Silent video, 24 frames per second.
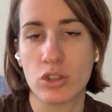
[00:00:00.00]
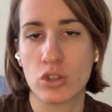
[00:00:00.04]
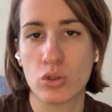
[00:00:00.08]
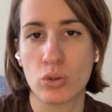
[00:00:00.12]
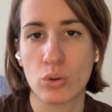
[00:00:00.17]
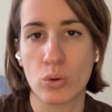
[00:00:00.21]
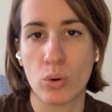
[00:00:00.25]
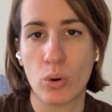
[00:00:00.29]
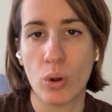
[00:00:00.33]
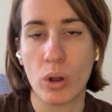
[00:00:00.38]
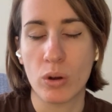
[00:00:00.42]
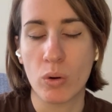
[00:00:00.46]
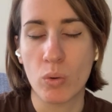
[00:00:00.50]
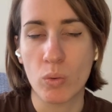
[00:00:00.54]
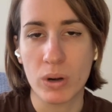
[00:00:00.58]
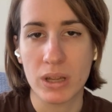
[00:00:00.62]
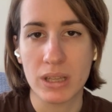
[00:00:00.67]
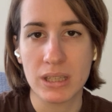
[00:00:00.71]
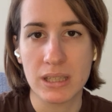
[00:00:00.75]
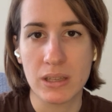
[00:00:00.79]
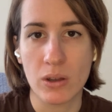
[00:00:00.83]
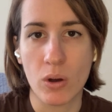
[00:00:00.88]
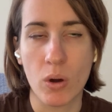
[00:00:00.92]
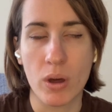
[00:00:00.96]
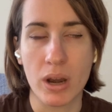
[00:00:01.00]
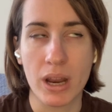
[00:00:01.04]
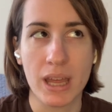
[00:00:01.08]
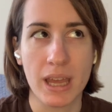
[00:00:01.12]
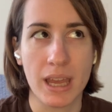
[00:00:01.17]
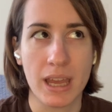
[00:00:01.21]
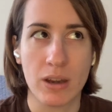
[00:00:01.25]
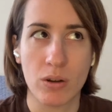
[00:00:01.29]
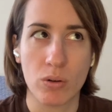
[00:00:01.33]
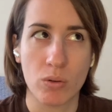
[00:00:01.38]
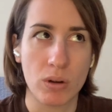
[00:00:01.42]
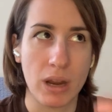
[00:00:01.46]
solo alcune zone
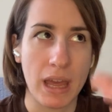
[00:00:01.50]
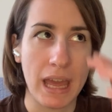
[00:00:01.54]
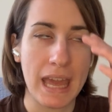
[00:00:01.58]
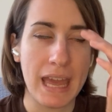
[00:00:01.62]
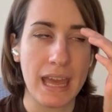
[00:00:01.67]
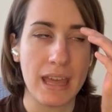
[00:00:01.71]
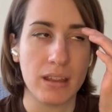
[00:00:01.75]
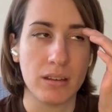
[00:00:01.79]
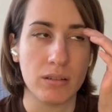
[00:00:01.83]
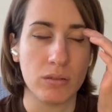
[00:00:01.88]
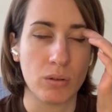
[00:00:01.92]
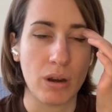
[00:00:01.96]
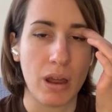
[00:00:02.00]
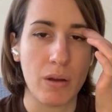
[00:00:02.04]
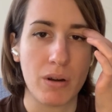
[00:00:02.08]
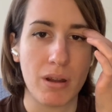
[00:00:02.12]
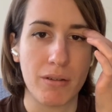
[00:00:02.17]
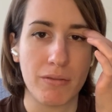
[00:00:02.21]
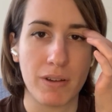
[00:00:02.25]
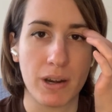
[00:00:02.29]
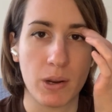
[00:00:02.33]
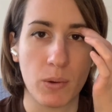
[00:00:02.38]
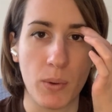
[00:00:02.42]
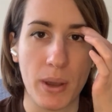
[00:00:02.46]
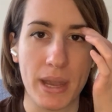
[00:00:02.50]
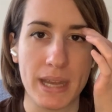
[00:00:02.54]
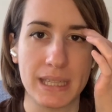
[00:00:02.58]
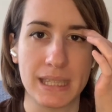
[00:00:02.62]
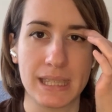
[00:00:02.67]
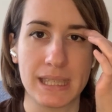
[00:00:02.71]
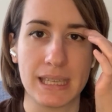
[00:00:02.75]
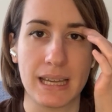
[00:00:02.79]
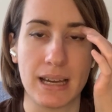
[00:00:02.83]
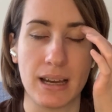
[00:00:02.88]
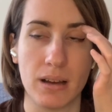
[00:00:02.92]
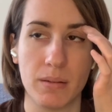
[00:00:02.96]
e non, è, non ha una
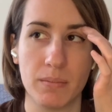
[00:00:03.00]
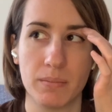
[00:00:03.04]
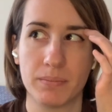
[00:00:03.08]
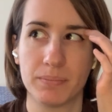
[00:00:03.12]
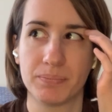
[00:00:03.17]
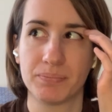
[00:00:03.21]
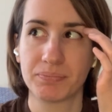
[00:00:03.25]
frequenza